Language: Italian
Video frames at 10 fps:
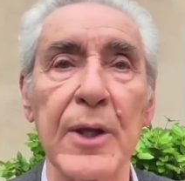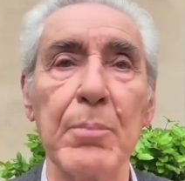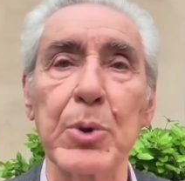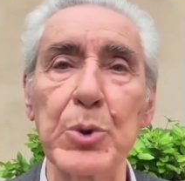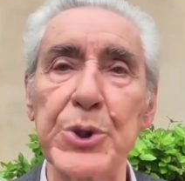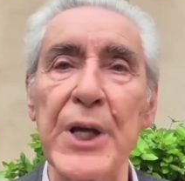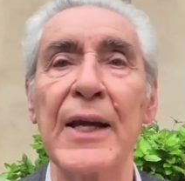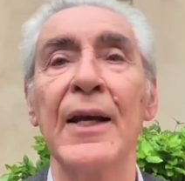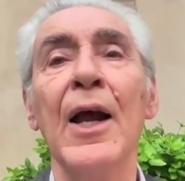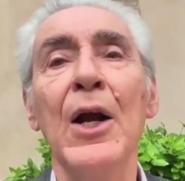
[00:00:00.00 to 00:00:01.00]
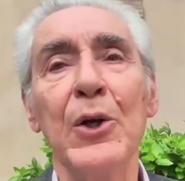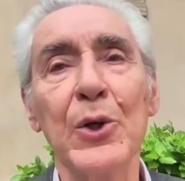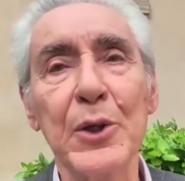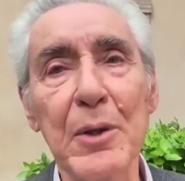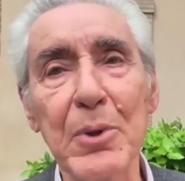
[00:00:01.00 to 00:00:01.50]
Da Bruxelles
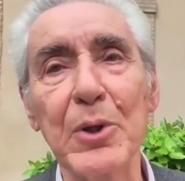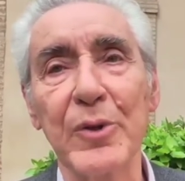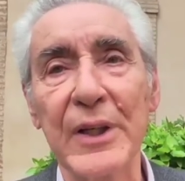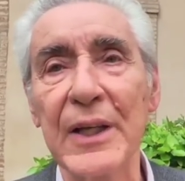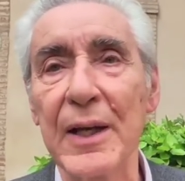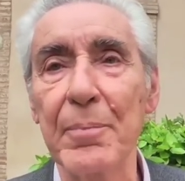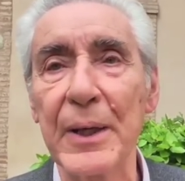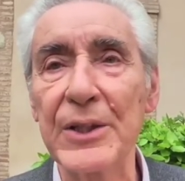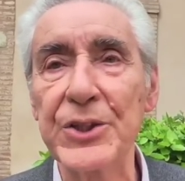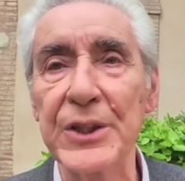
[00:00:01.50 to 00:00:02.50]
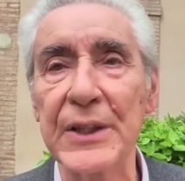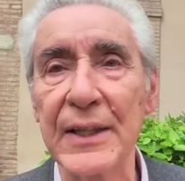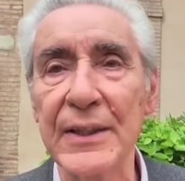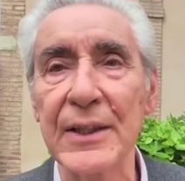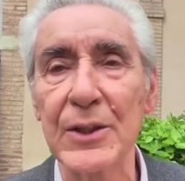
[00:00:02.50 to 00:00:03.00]
non debbono venire per i
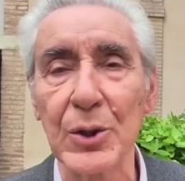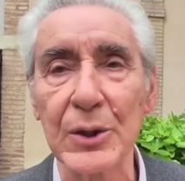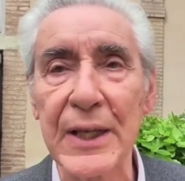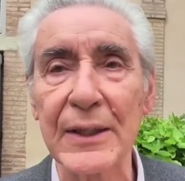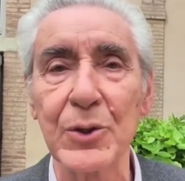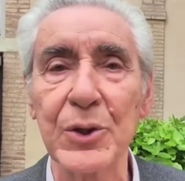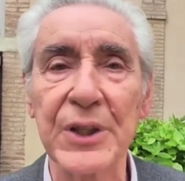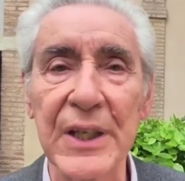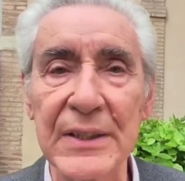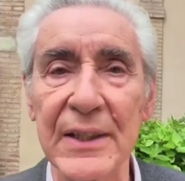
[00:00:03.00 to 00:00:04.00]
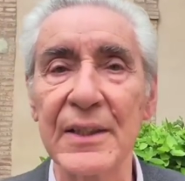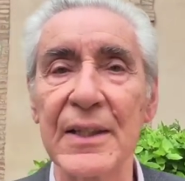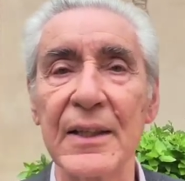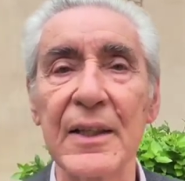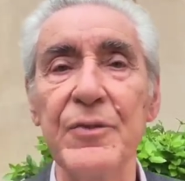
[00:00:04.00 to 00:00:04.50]
cittadini soltanto richieste di
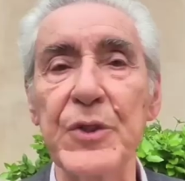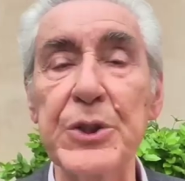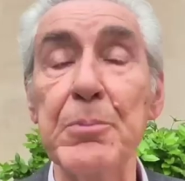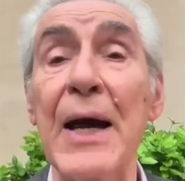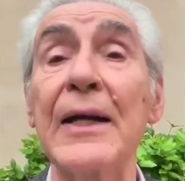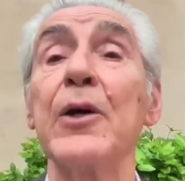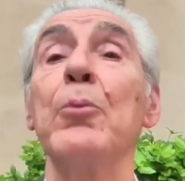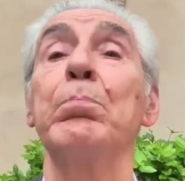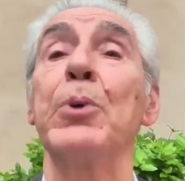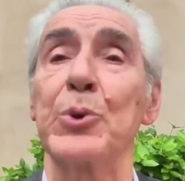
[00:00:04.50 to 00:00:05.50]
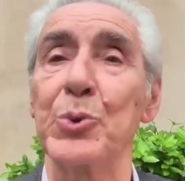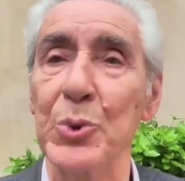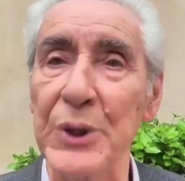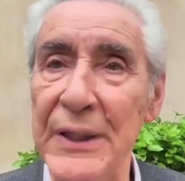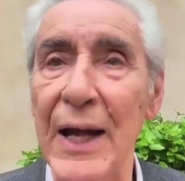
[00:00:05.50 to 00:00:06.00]
sacrifici, ma anche
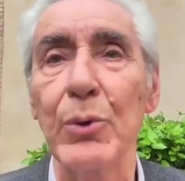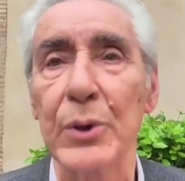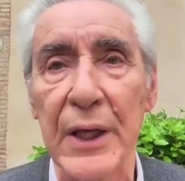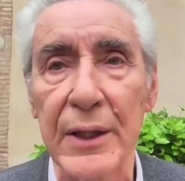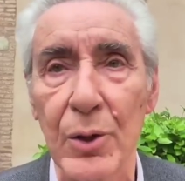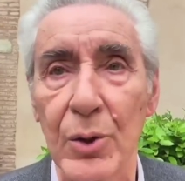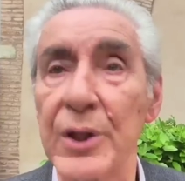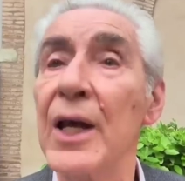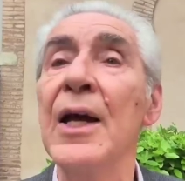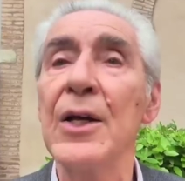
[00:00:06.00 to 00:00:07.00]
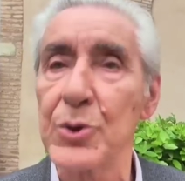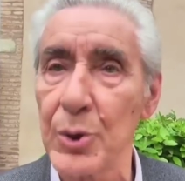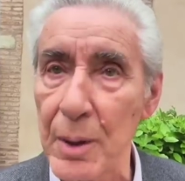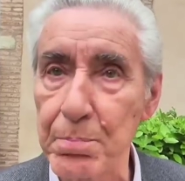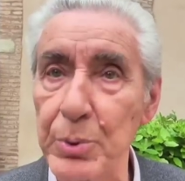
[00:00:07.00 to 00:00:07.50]
opportunità ulteriori,
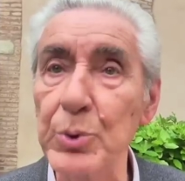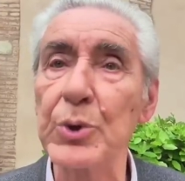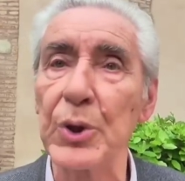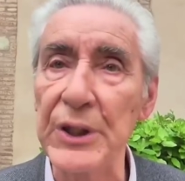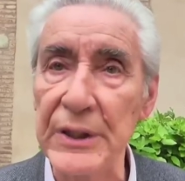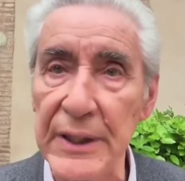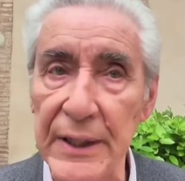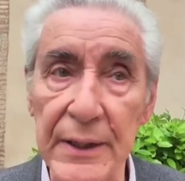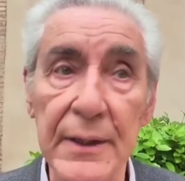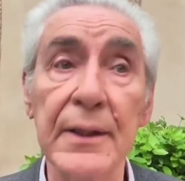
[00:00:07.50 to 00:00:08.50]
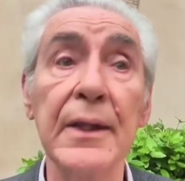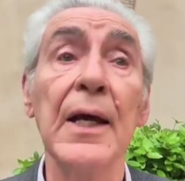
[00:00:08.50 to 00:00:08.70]
sono appunto i diritti.